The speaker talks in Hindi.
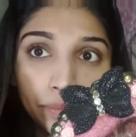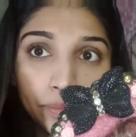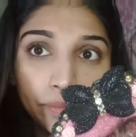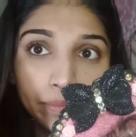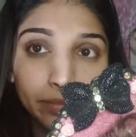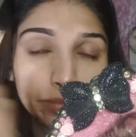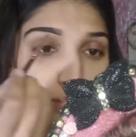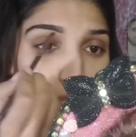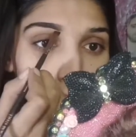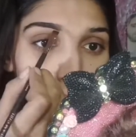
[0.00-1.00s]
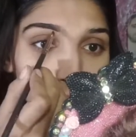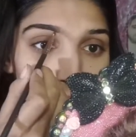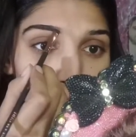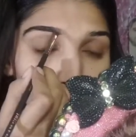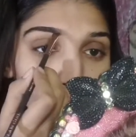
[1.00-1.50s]
फिल करूँगी इसके
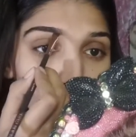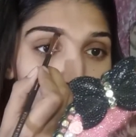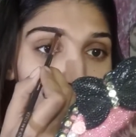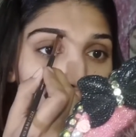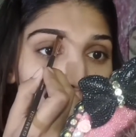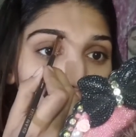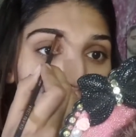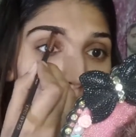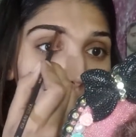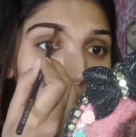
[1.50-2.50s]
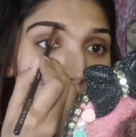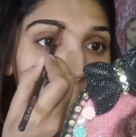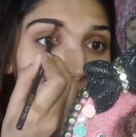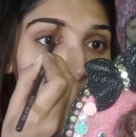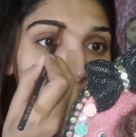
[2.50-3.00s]
बाद जब मैं प्रोडक्ट पूरी आईब्रो पर
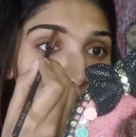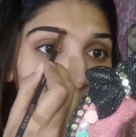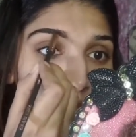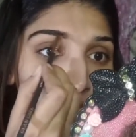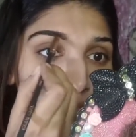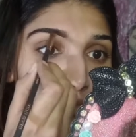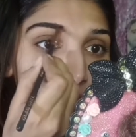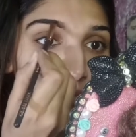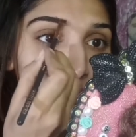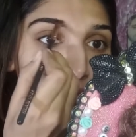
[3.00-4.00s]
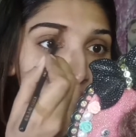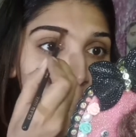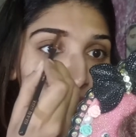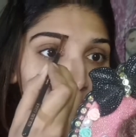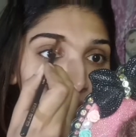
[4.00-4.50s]
लगा लूँगी शेप दे
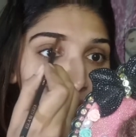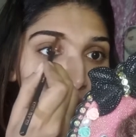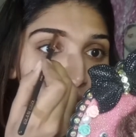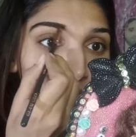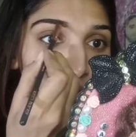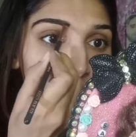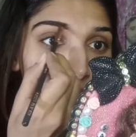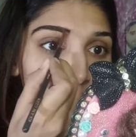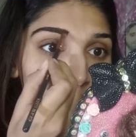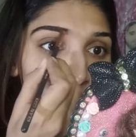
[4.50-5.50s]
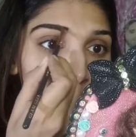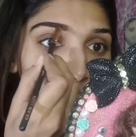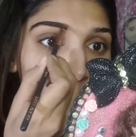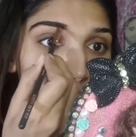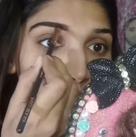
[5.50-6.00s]
लेने के बाद
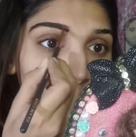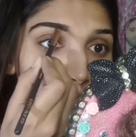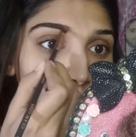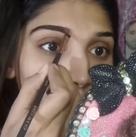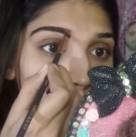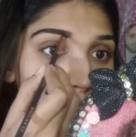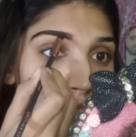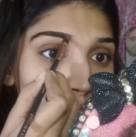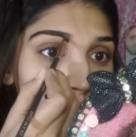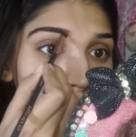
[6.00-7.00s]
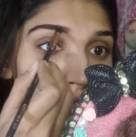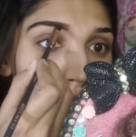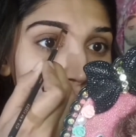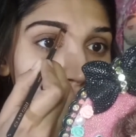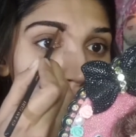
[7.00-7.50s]
मैं इसको पूरी ब्रश के
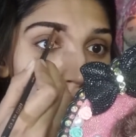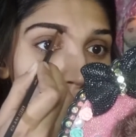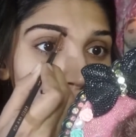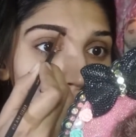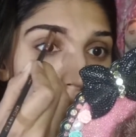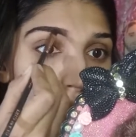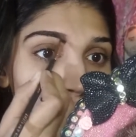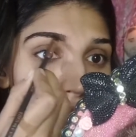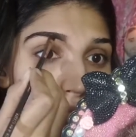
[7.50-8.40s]
साथ ब्लेंड करूँगी